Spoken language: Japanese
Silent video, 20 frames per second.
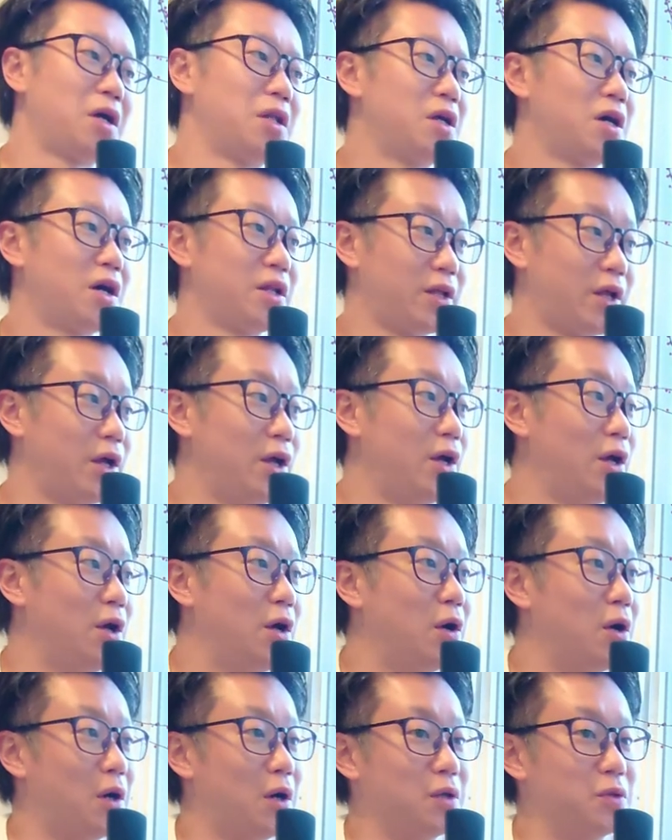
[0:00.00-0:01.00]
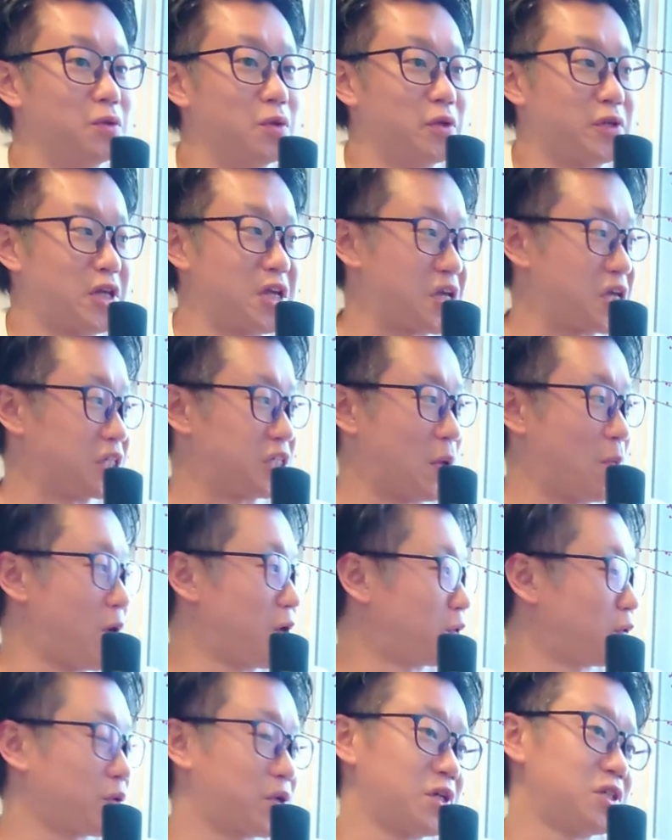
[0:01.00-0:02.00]
なかなかねの危機
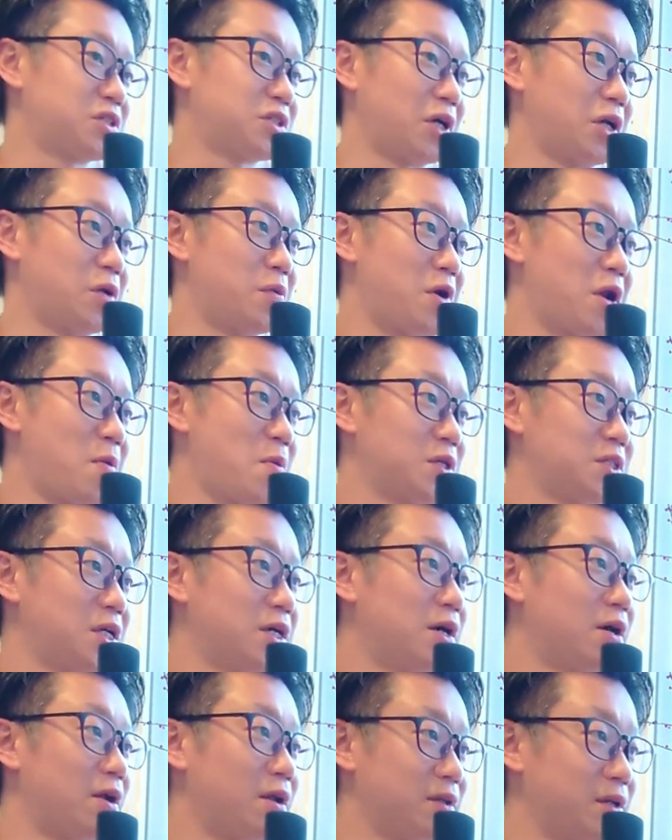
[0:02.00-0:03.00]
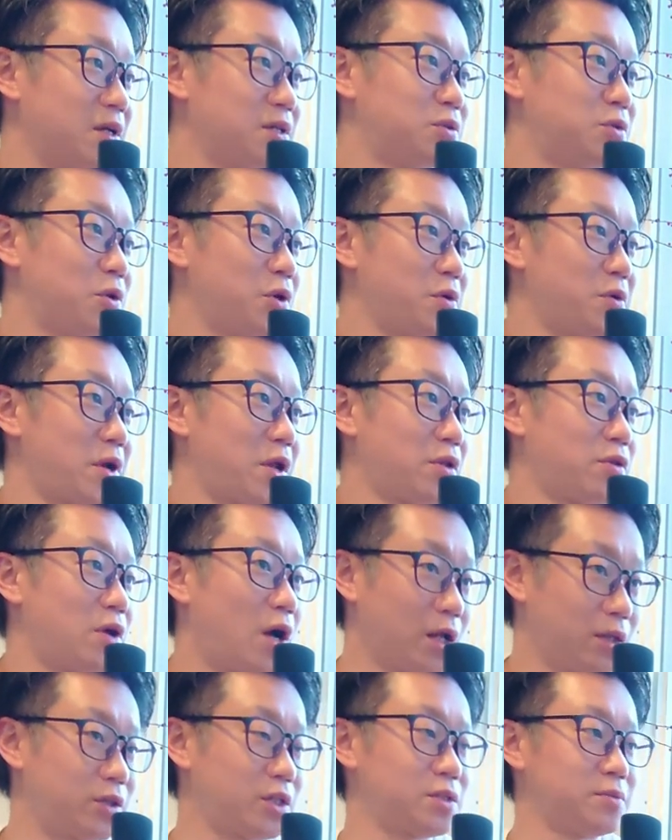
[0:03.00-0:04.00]
迫る時しか言われませんからねそう言われると
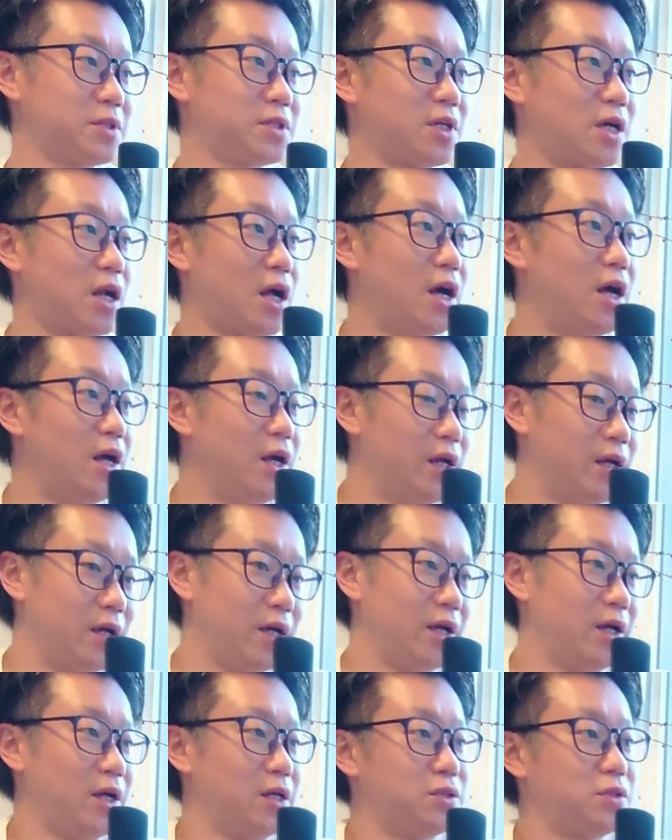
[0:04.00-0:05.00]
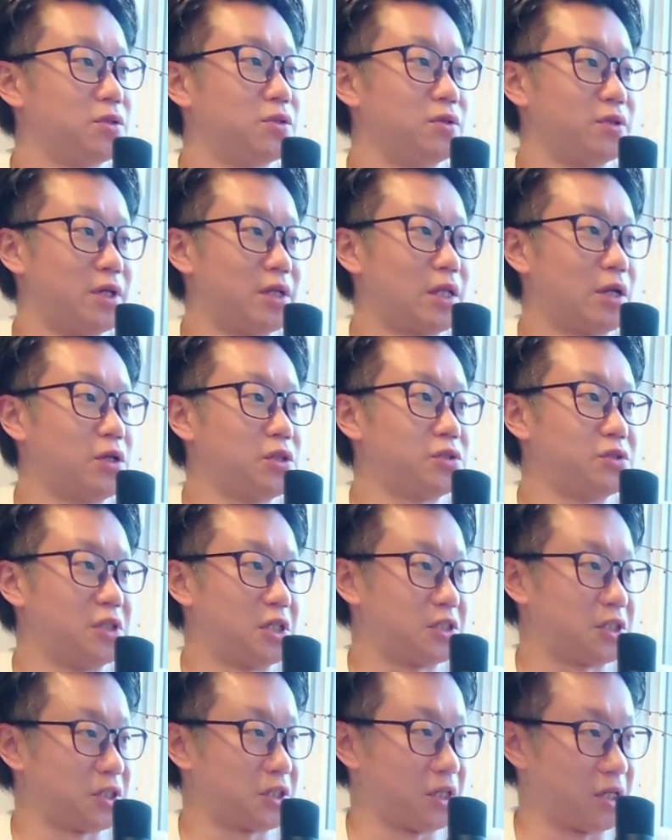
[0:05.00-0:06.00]
ハッとしますから、えー、ちょっとね楽しく
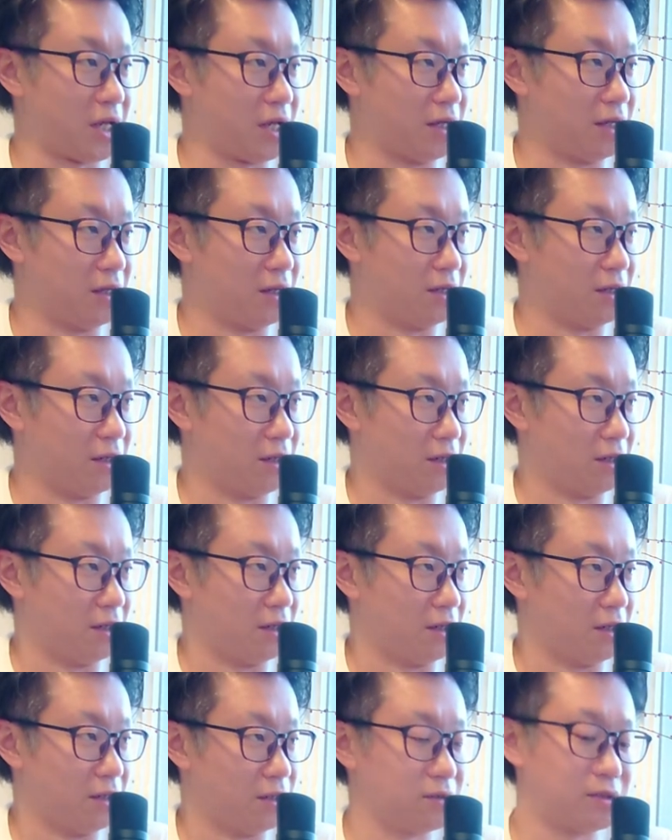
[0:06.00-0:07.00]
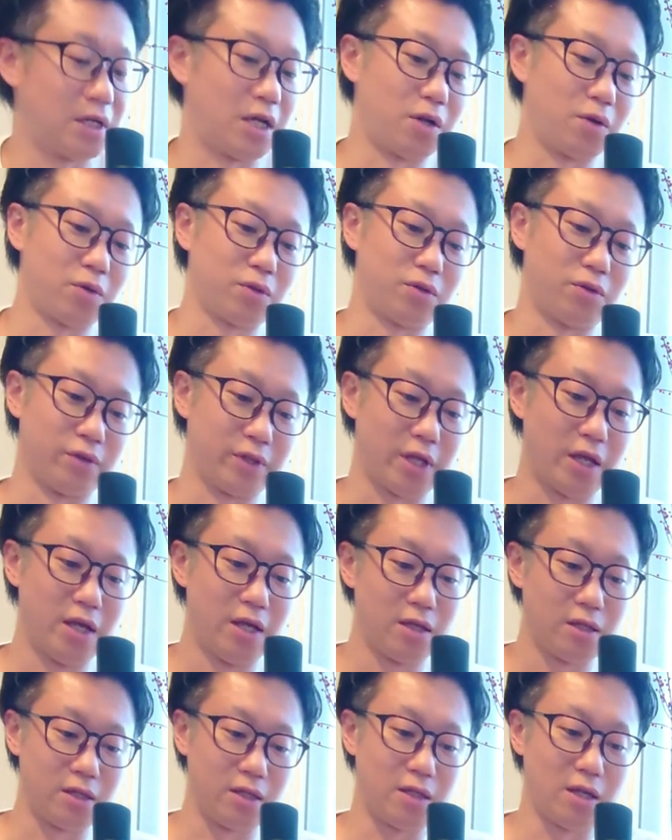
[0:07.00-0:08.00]
なっちゃったねぐらいのことをね
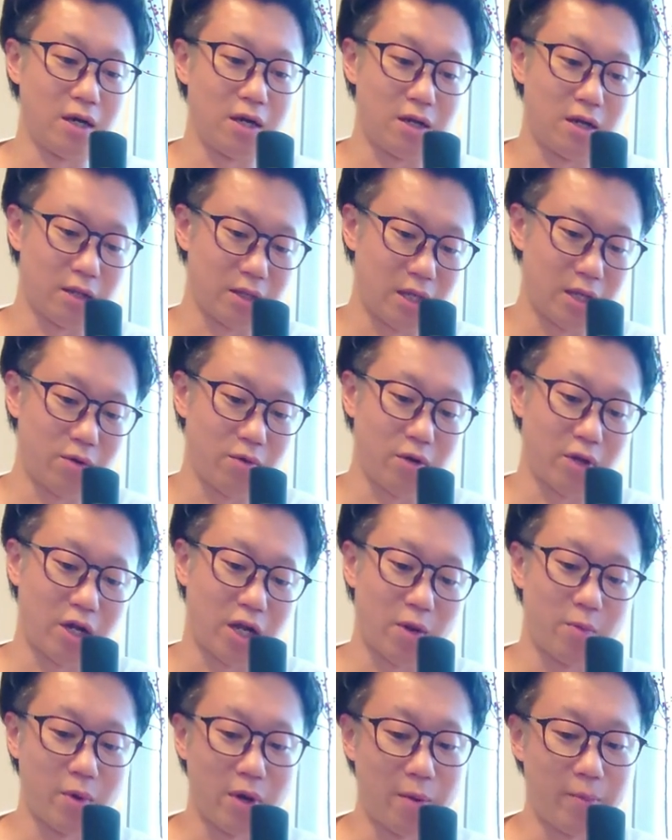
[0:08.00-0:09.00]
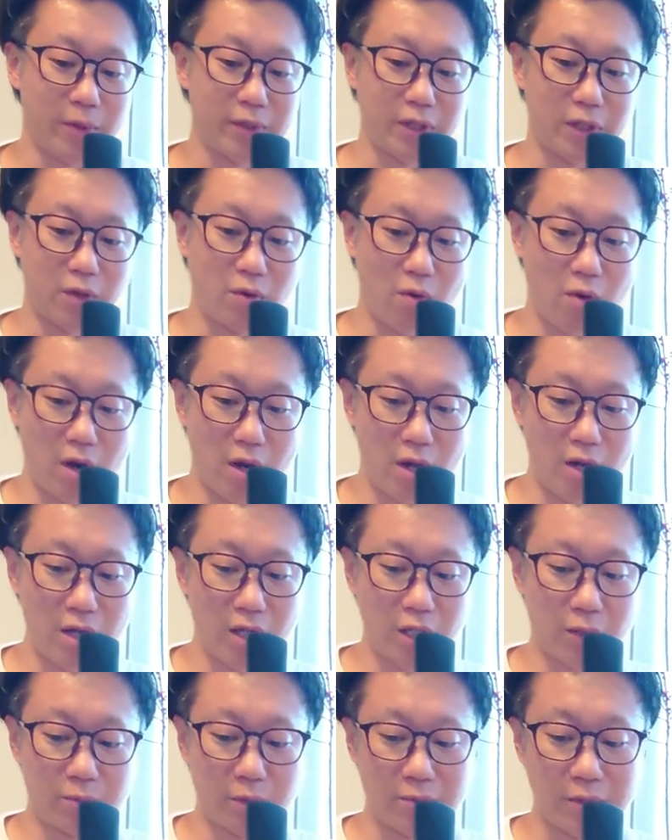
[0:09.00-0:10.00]
言いながらねこれからも頑張っていこうか
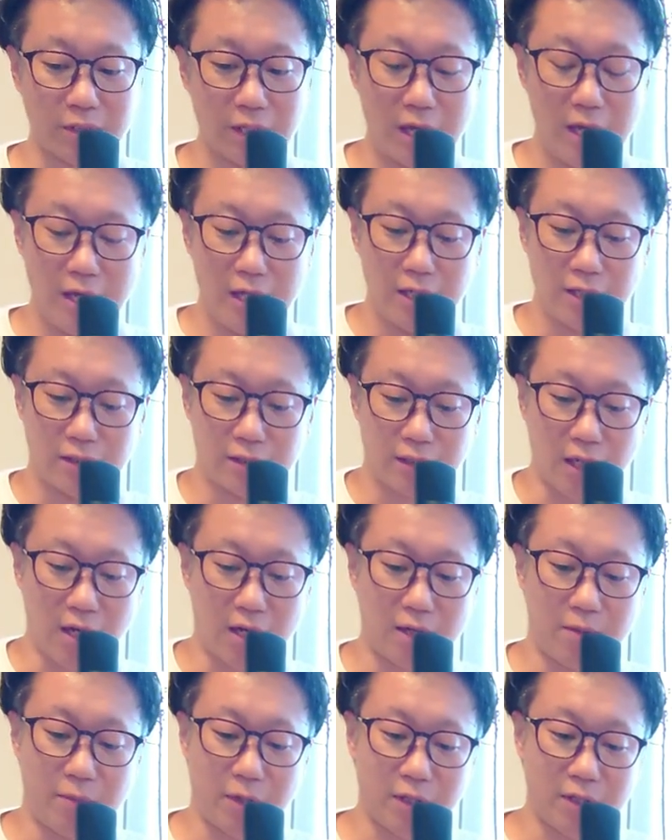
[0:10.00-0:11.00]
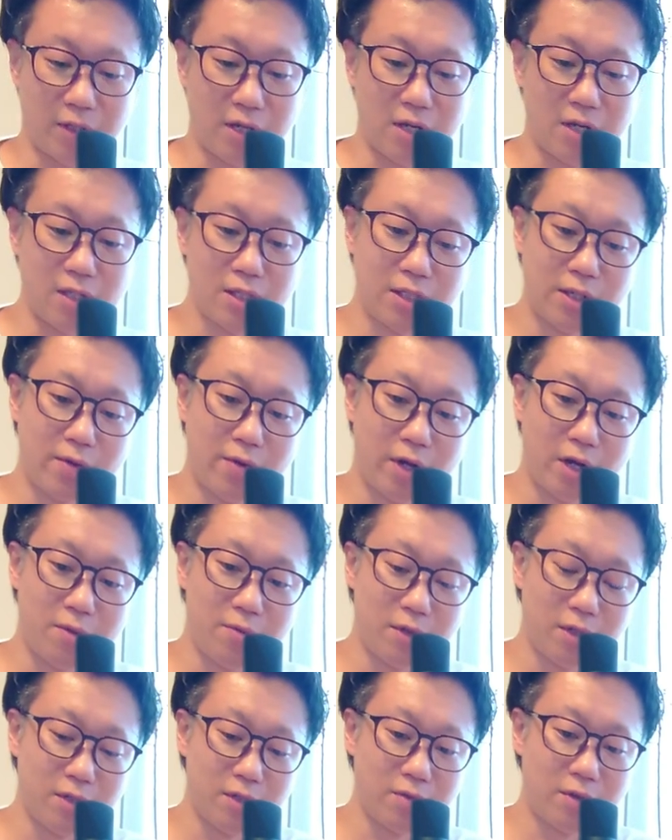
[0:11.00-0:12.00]
なと思いますさあ、まあ、話が分かり
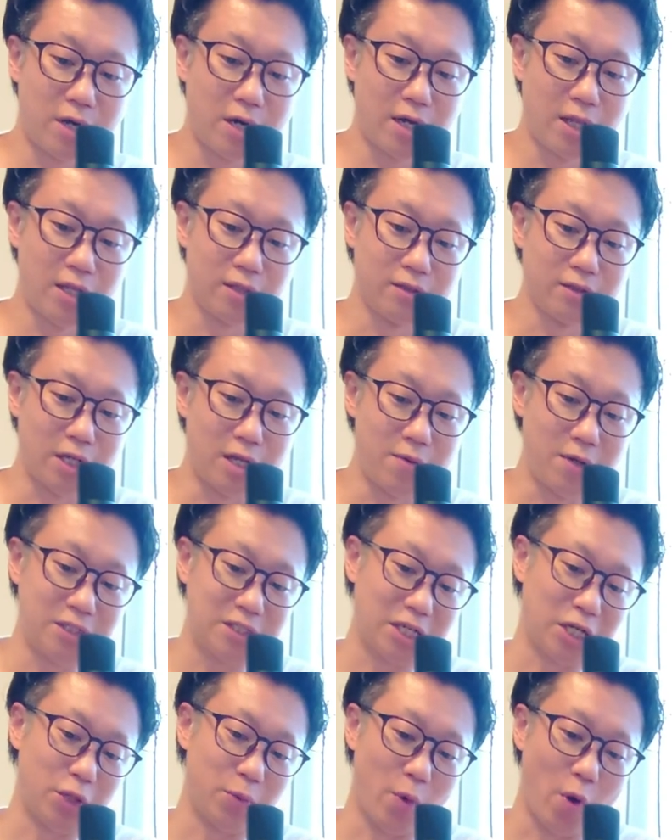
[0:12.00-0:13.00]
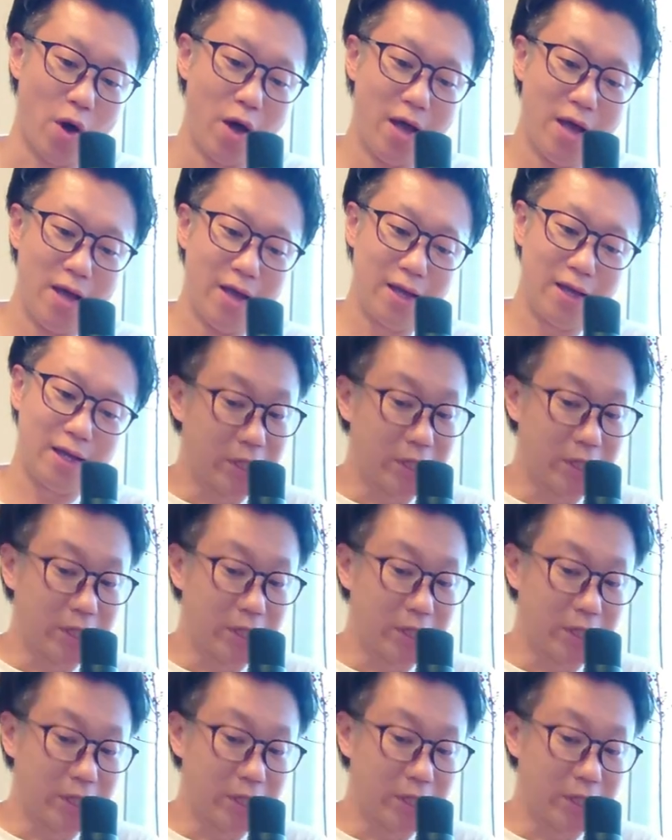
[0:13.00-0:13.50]
分からなくなりましたけども、はい